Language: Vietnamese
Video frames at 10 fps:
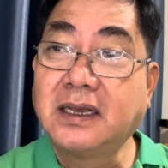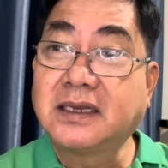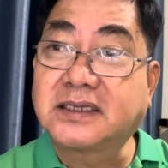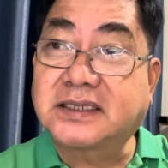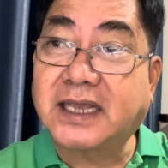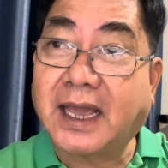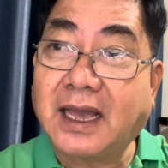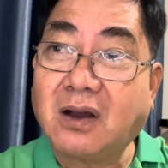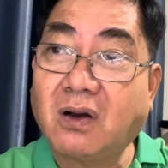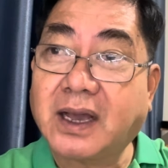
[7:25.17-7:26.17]
sẽ
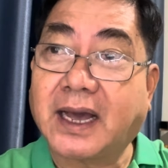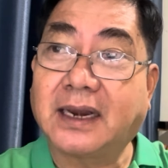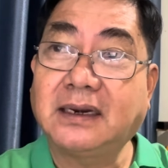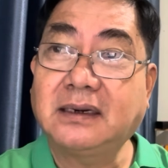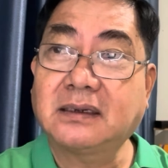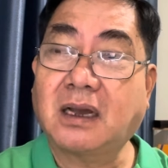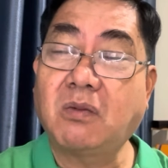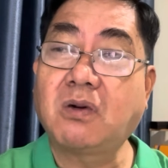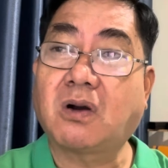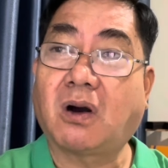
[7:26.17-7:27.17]
có cảnh
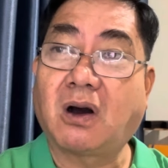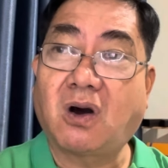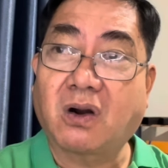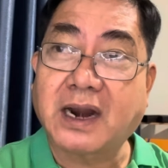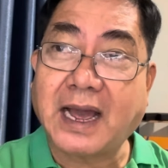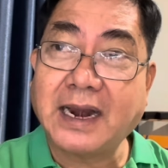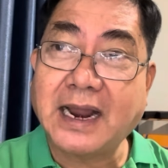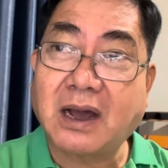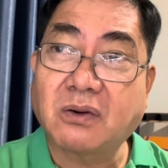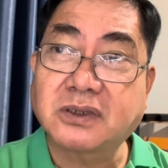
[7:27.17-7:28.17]
không còn hòn đá
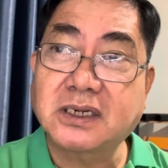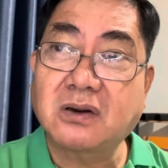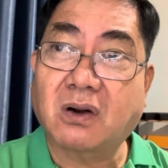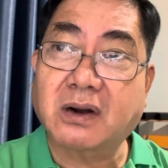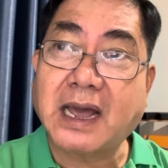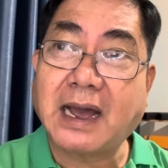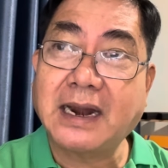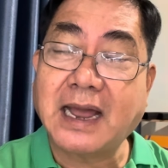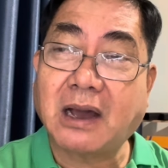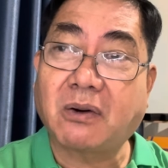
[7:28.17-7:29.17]
nào trên hòn đá
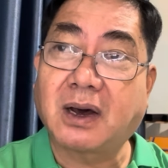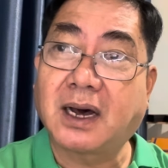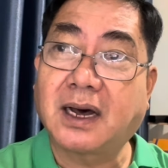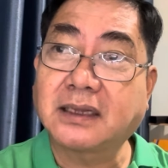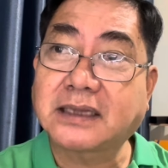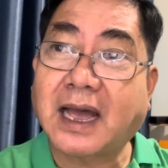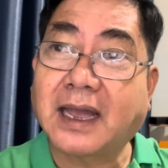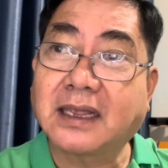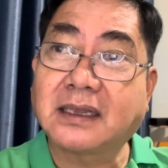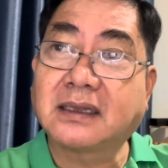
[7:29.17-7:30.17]
nào ở
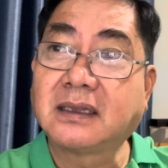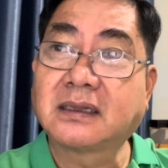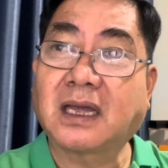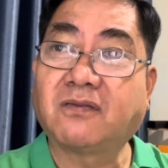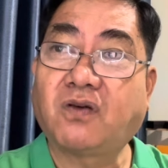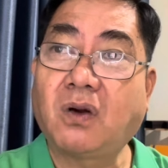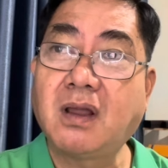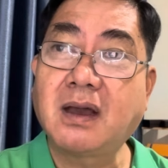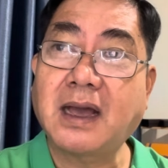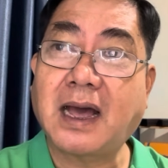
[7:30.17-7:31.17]
tại thành phố
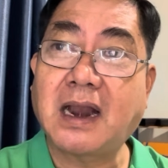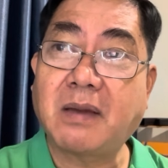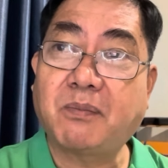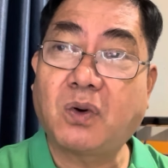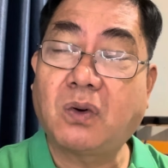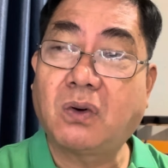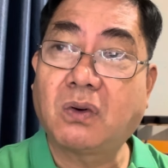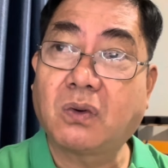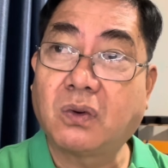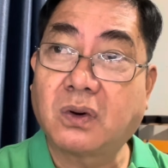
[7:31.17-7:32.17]
lớn aleppo
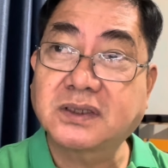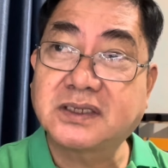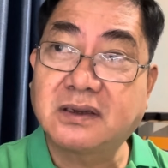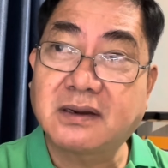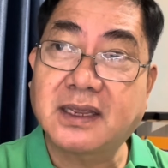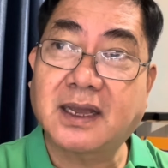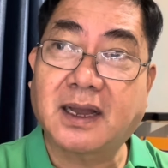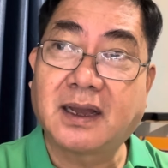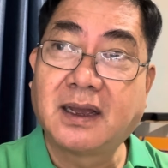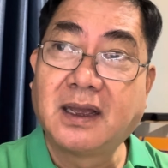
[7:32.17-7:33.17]
của syria
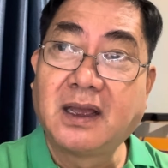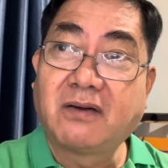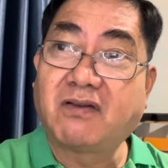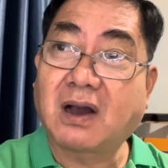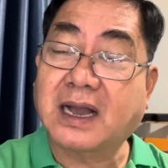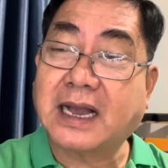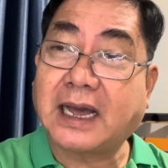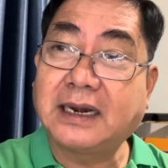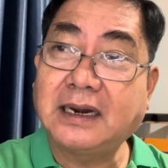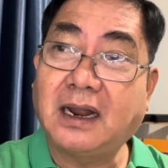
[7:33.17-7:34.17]
và
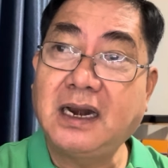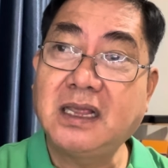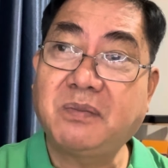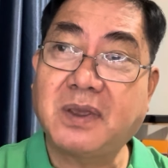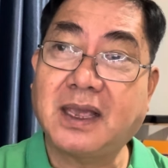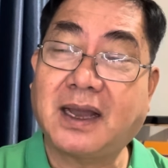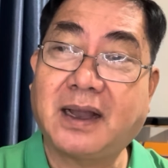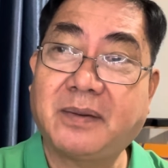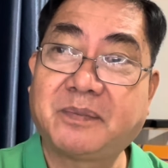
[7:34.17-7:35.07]
cảnh ở Libya